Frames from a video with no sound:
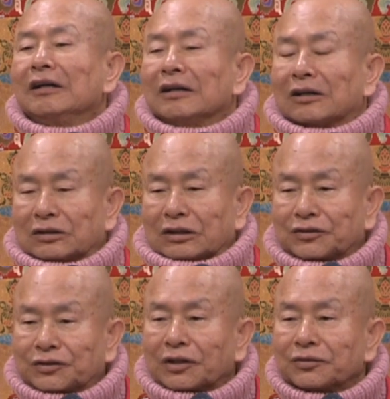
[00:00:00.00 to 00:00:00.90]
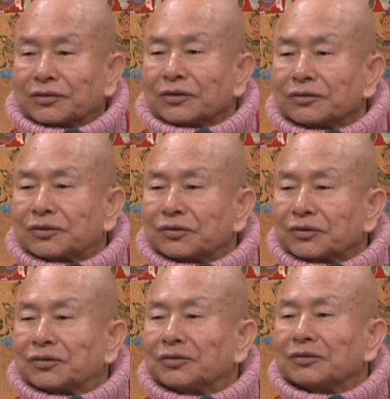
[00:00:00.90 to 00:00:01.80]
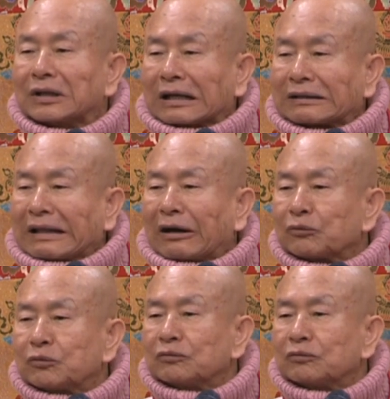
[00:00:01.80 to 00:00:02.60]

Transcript: 而且生生世世能当富